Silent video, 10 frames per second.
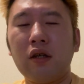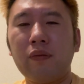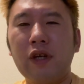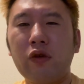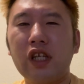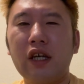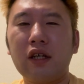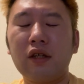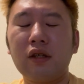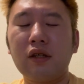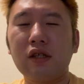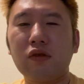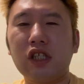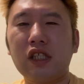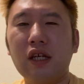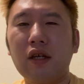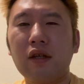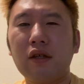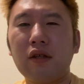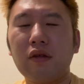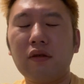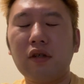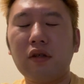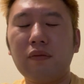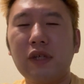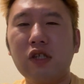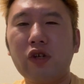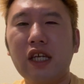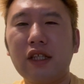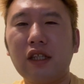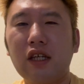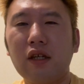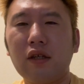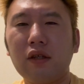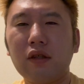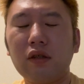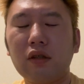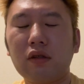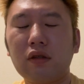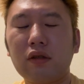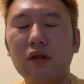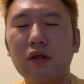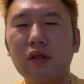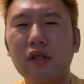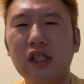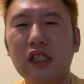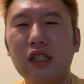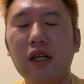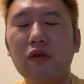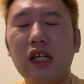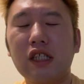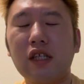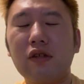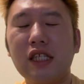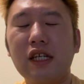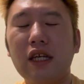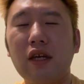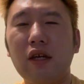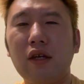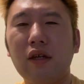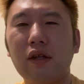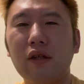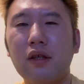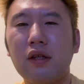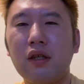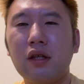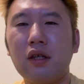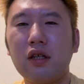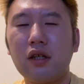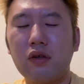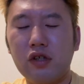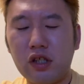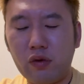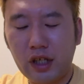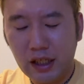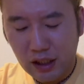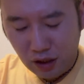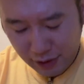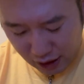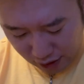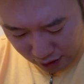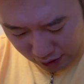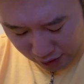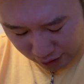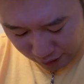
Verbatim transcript: ペロリアンそしてミソリアンに力を貸してくださいよろしくお願いいたします